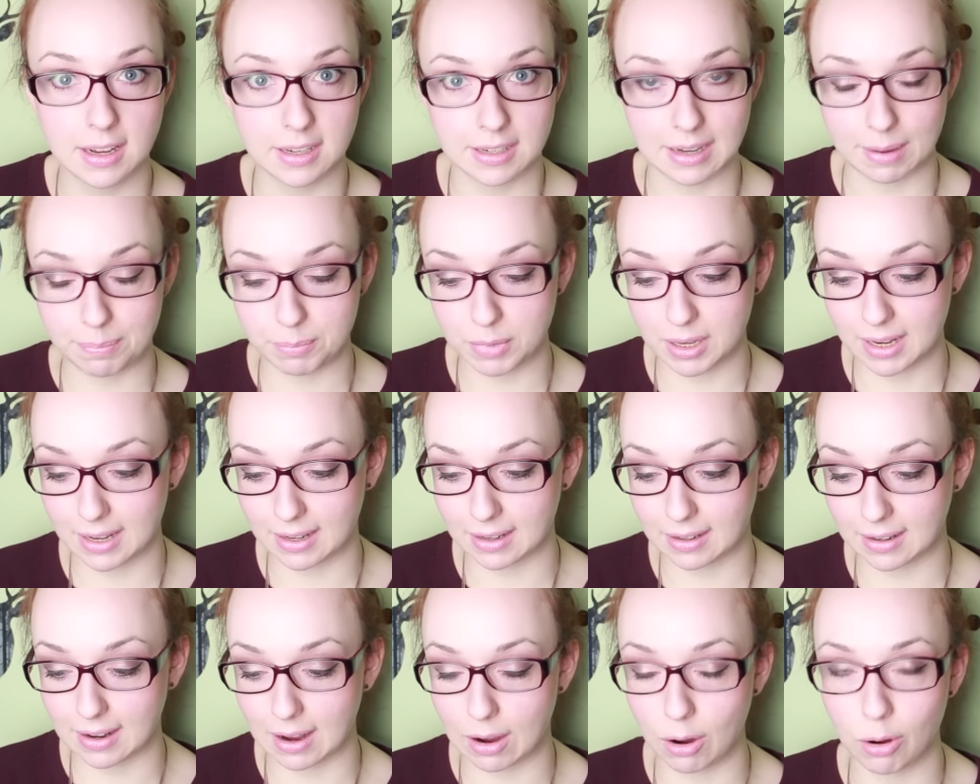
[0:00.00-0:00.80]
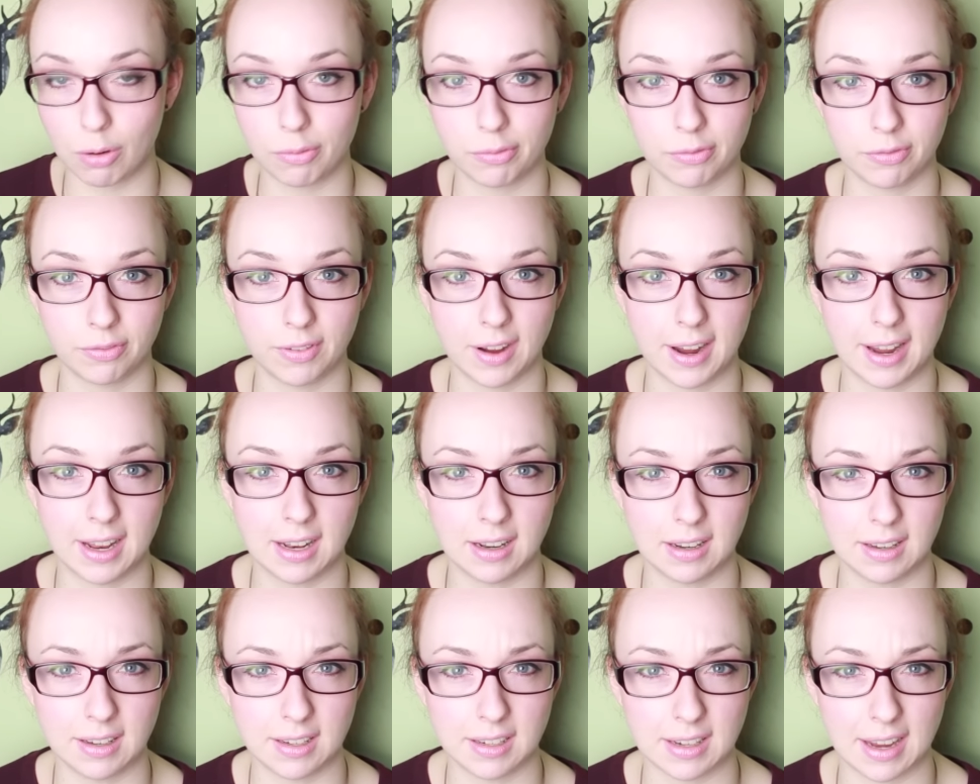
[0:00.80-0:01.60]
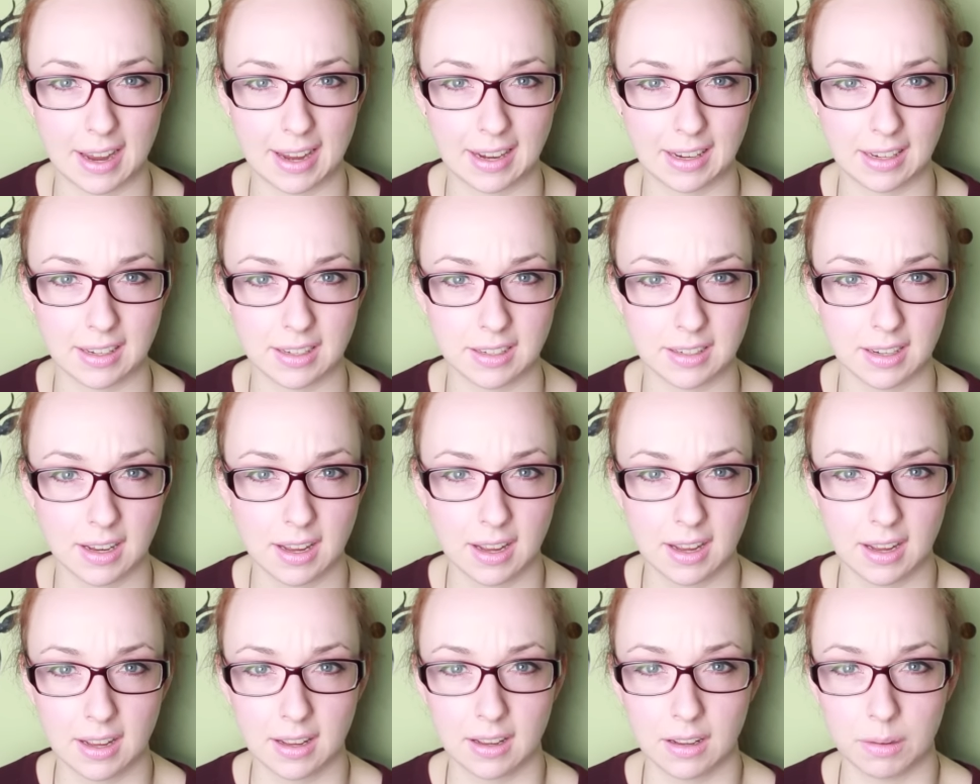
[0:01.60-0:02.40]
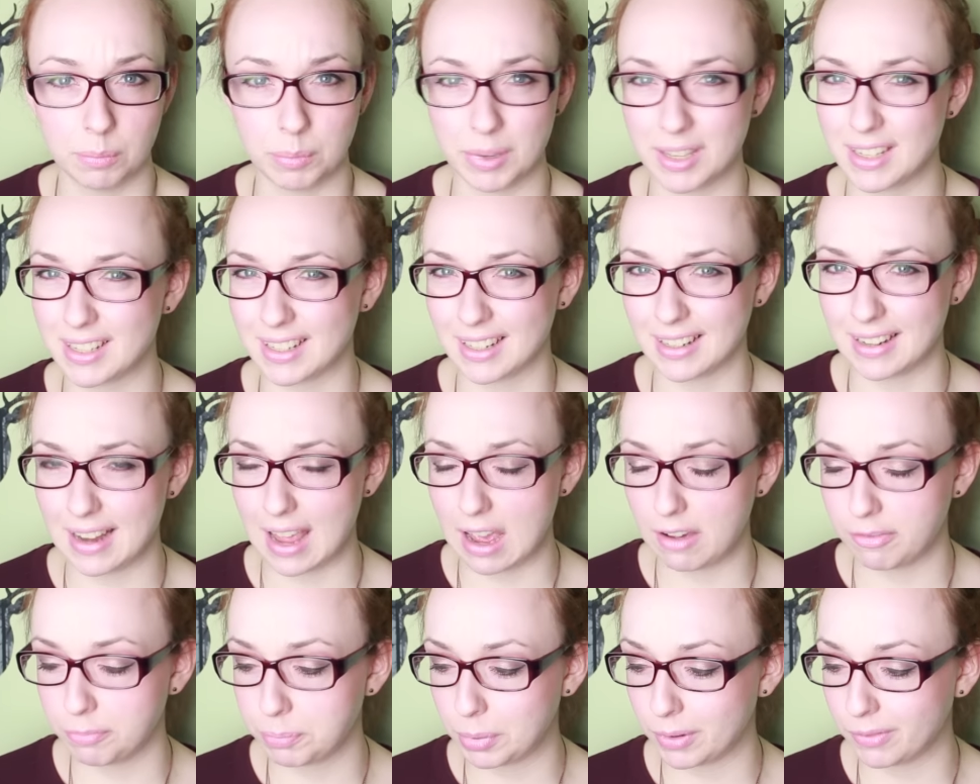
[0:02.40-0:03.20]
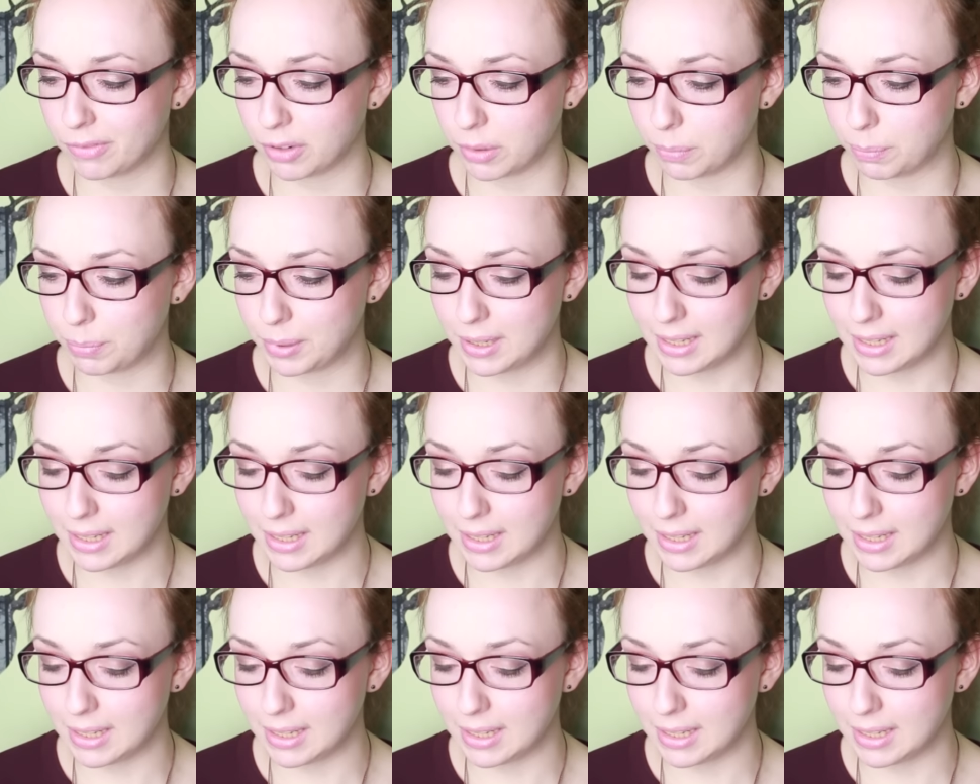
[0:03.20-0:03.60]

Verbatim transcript: Ich habe mir den gekauft, weil ich eigentlich ein bisschen genervt bin von